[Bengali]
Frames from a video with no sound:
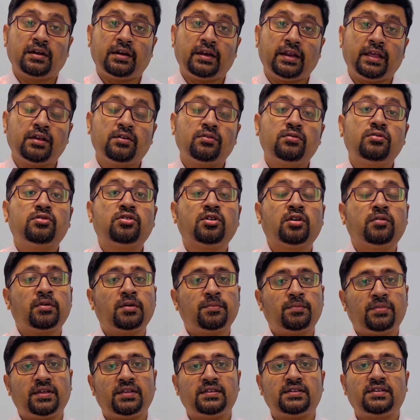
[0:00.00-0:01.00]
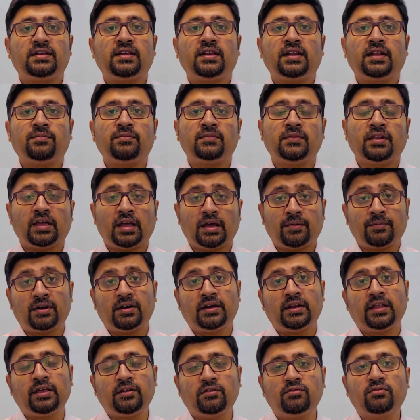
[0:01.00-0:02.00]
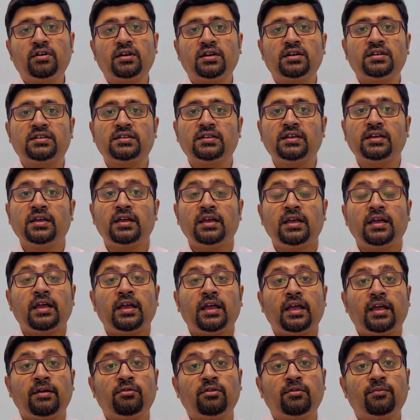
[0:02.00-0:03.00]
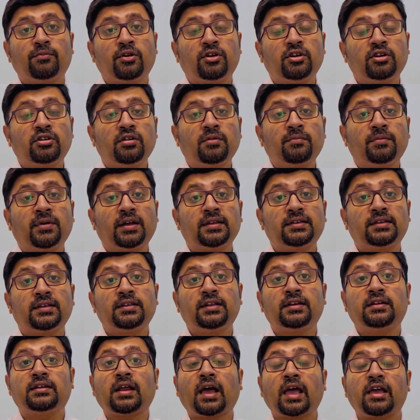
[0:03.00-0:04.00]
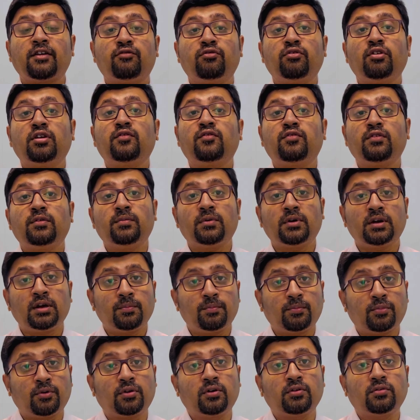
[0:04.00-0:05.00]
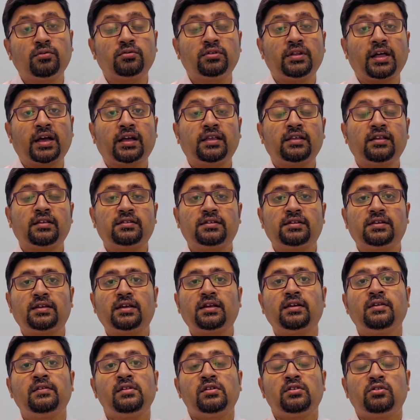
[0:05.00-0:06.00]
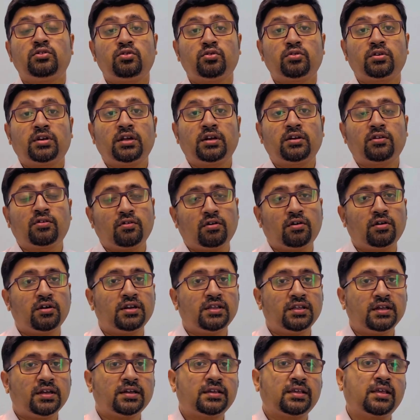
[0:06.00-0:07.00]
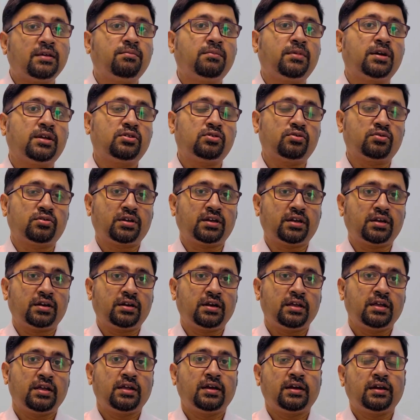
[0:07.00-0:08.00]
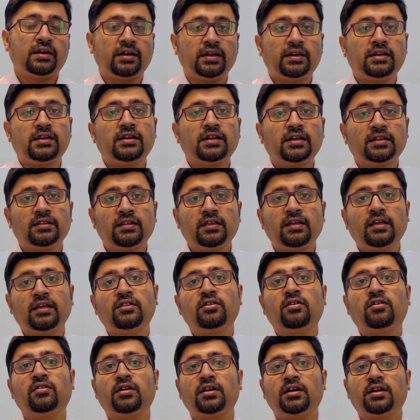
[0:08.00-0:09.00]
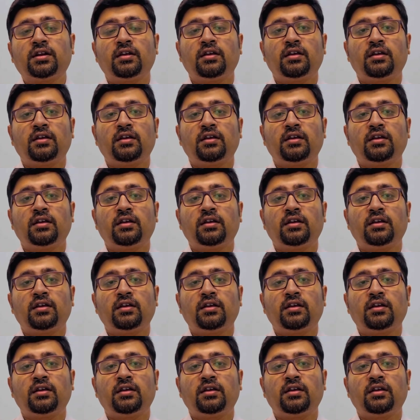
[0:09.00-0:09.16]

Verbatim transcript: ডেঙ্গুর সময় পেয়েছিলাম আবার ডেঙ্গু আসছে এবং অনেক সময় বাচ্চাদের টাইফয়েড ফিভারের পরেও দেখা যাচ্ছে চোখের কর্নিয়া কিংবা চোখের রেটিনাতে এ ধরনের